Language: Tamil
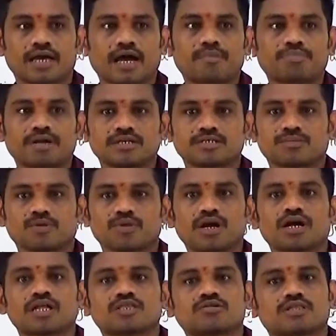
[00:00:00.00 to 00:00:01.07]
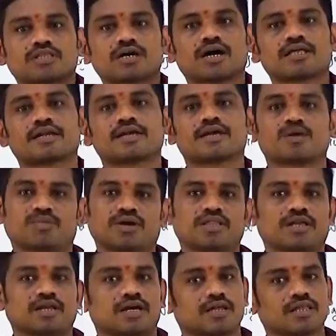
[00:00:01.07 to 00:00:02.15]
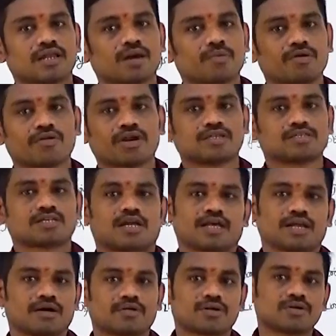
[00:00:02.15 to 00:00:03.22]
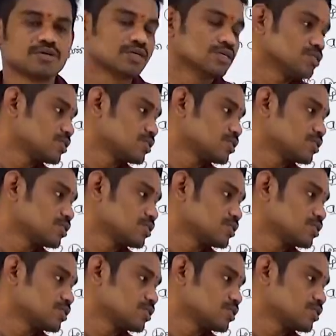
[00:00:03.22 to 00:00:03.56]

கேபிட்டலிசம் முதலாளித்துவத்தை ஆதரிக்கிற மாதிரி இருக்கிறது எல்லாமே வலதுசாரிகள் அப்புறம்